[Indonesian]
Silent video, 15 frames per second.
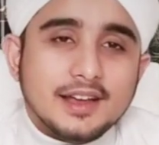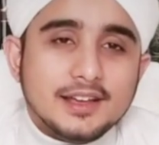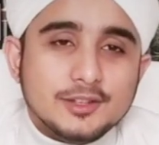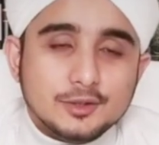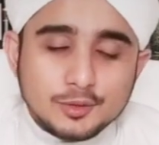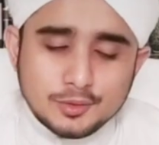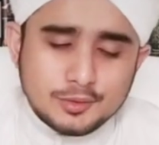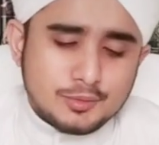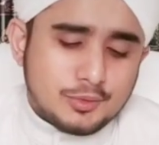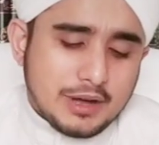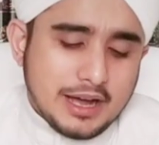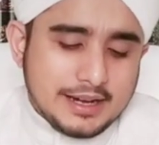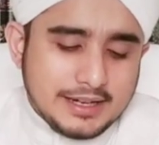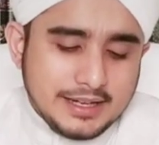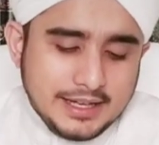Nah, itu
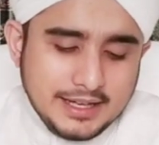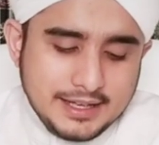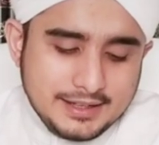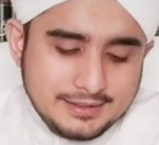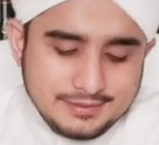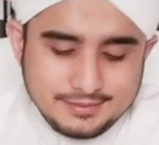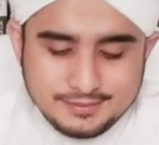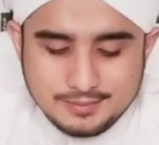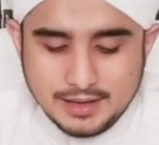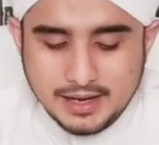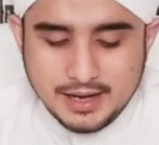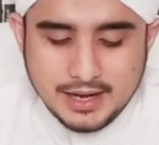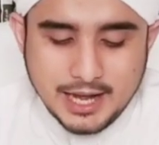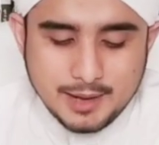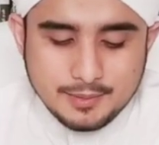bukan ain,
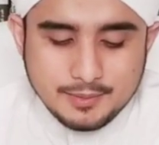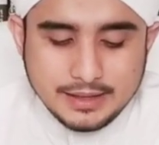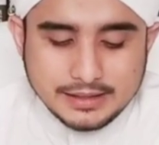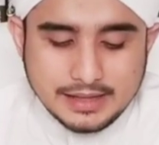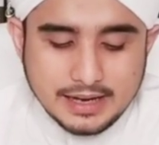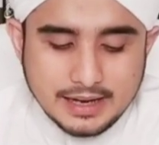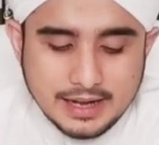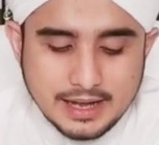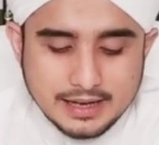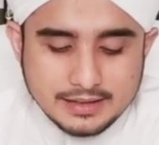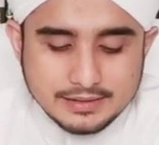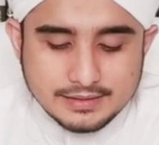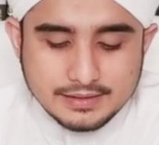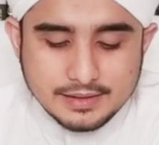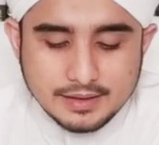maka nggak
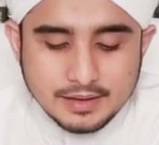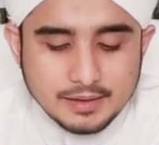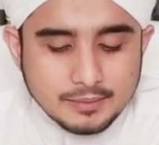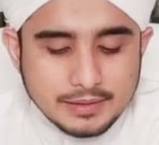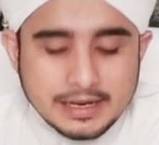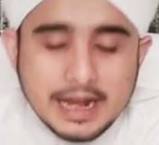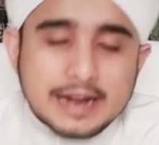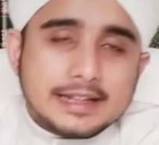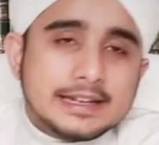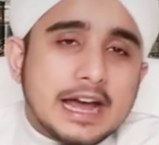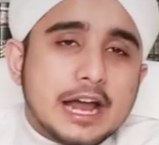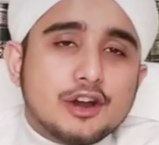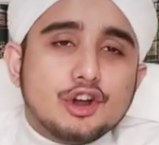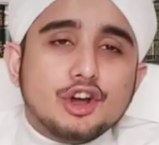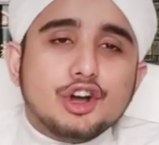membatalkan. Beda halnya
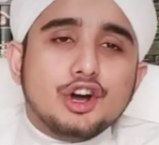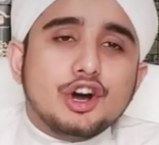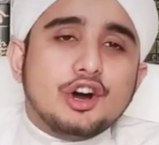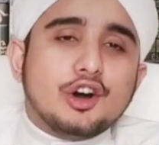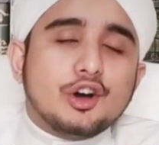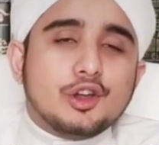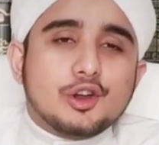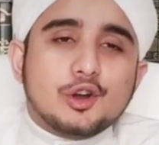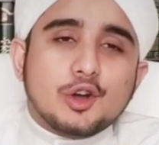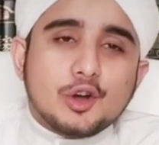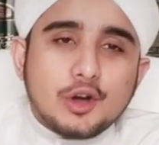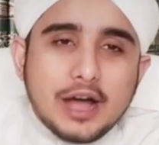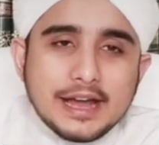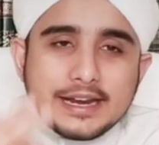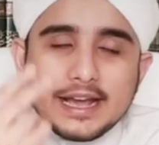dengan rokok. Kalau
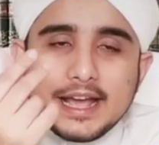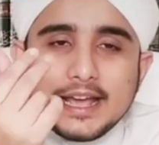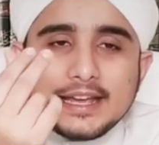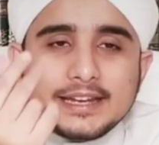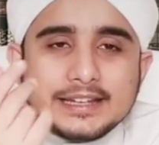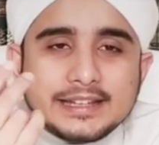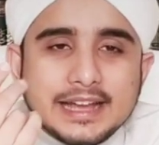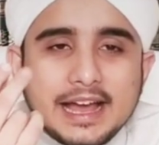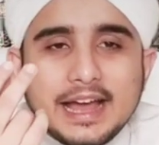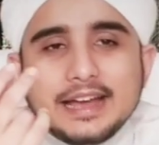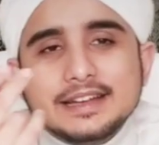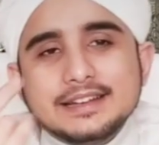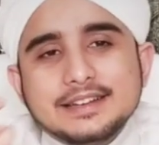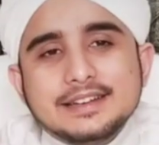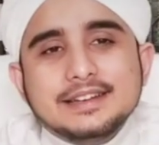rokok ada ainnya.
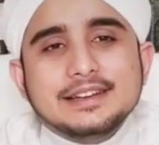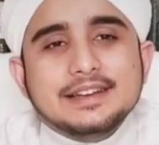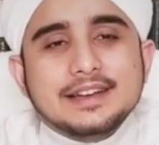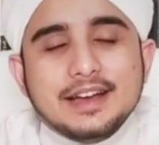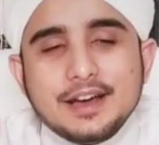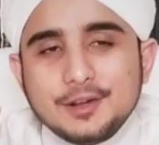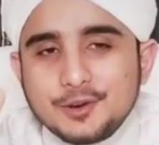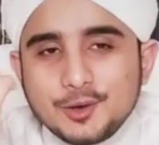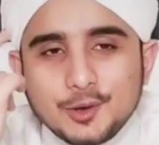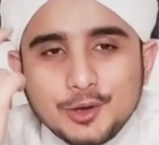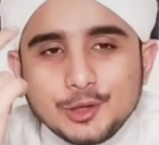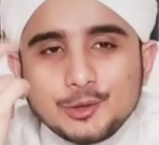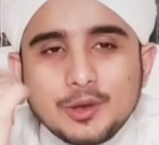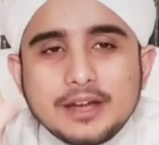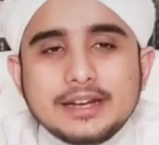
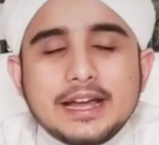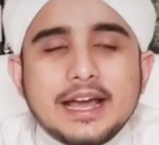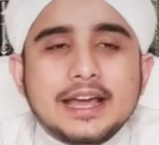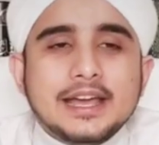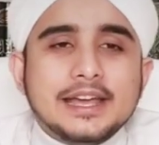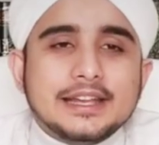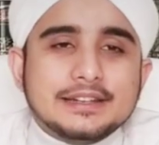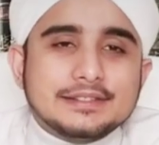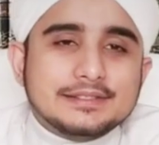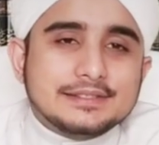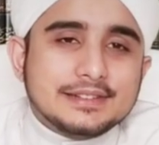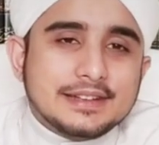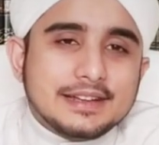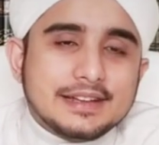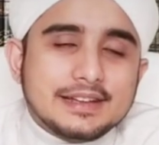Rokok itu ada ain.
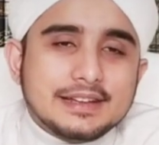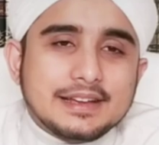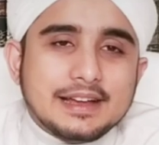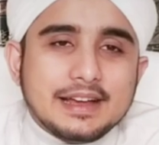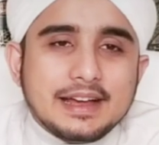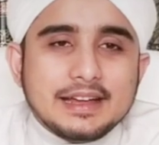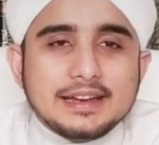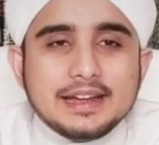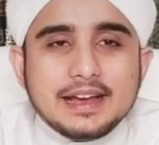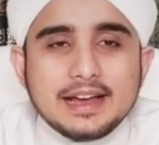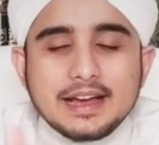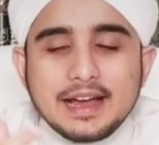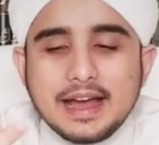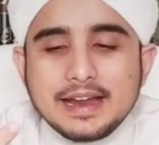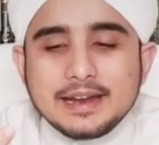
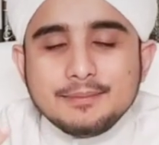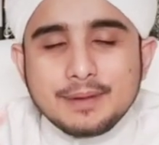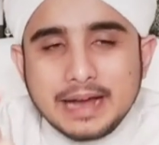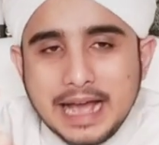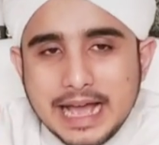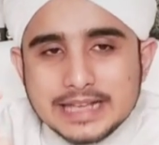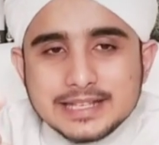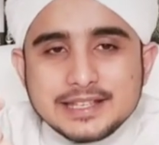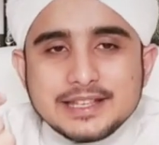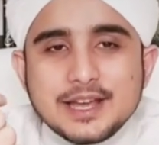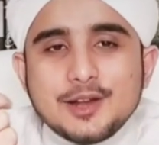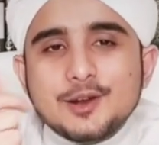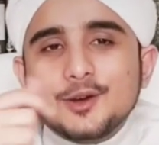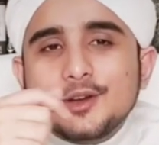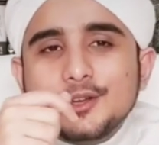Ada ada
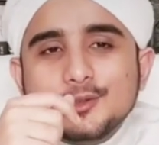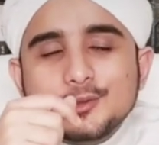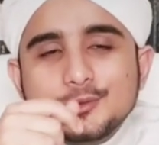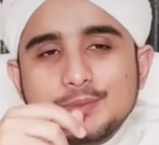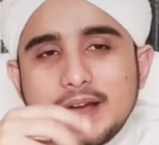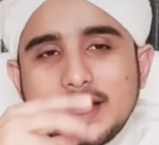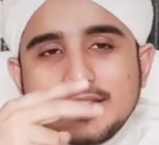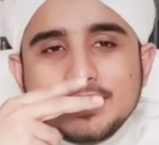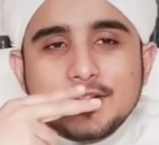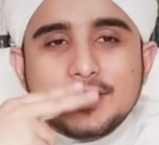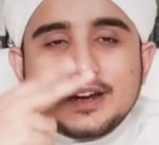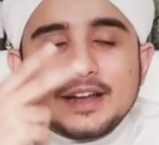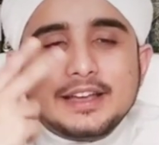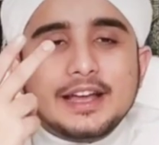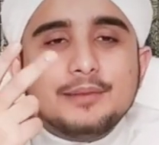bekasnya rokok itu.
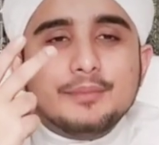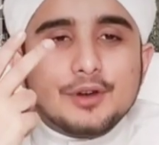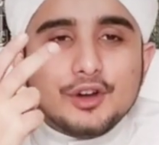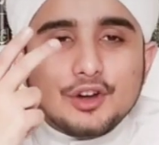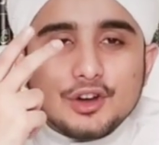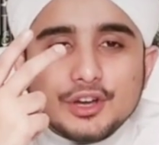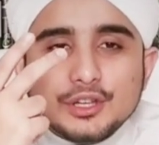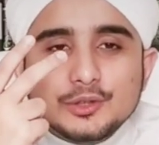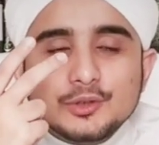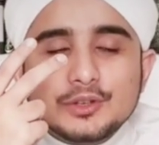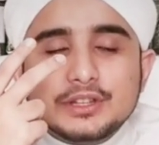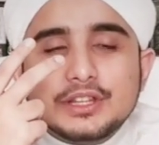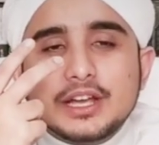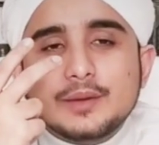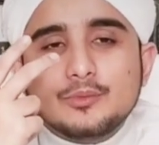Makanya orang yang merokok
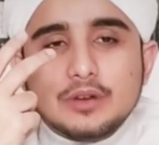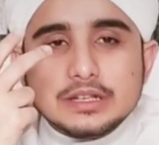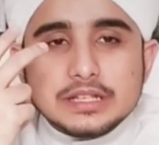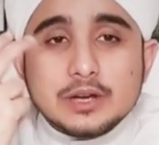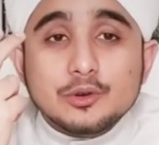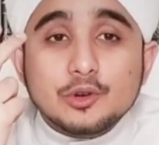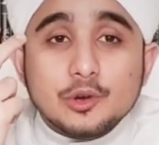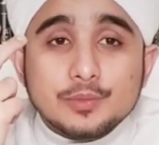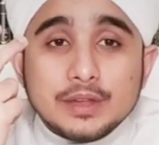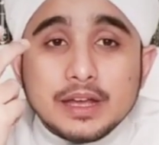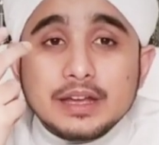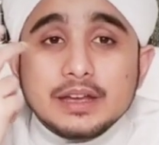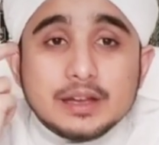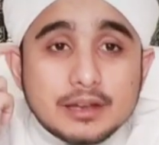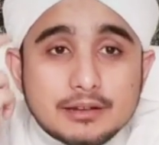itu ketika puasa
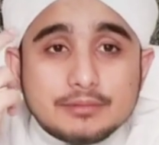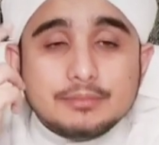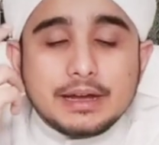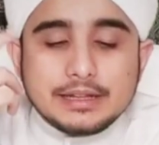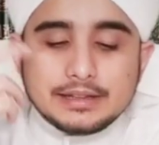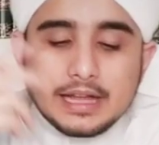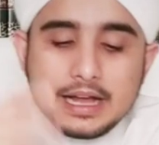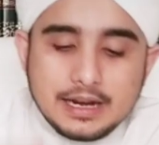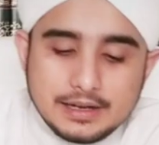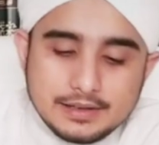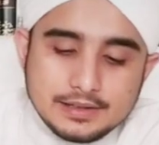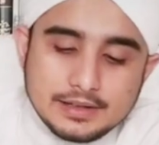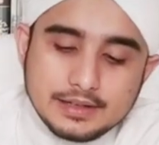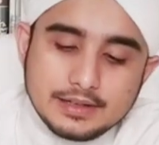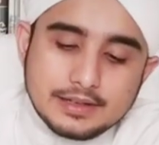hukumnya
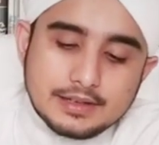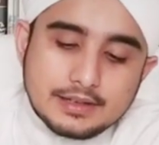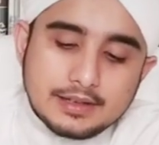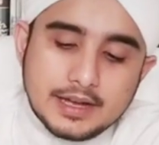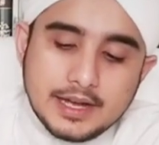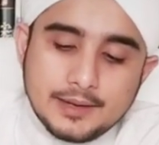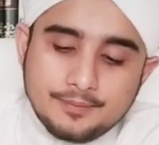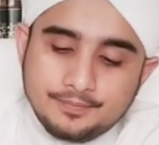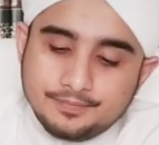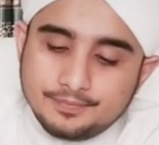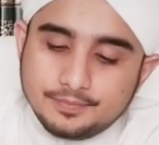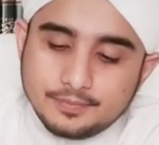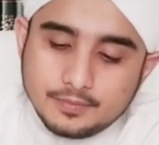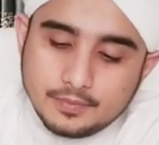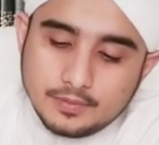batal. Nah,